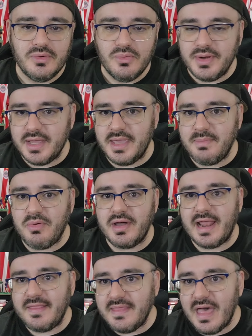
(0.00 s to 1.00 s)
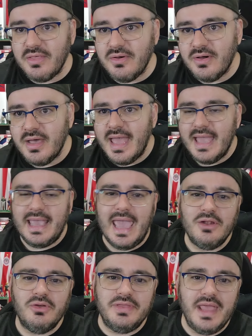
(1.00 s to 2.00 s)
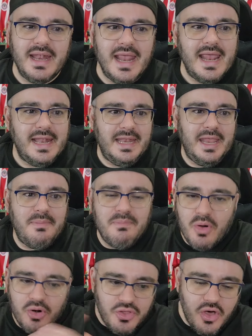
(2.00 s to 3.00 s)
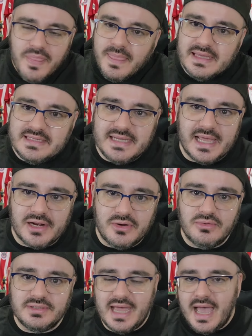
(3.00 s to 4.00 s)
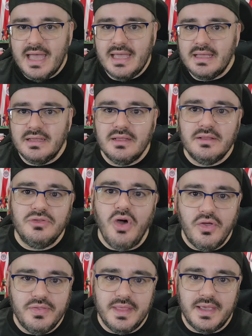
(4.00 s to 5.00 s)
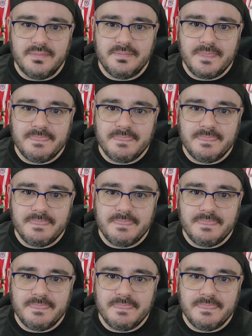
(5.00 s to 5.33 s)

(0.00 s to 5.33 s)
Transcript: Un equipo agrandado que no tiene ni por dónde serlo. O sea, ¿dónde?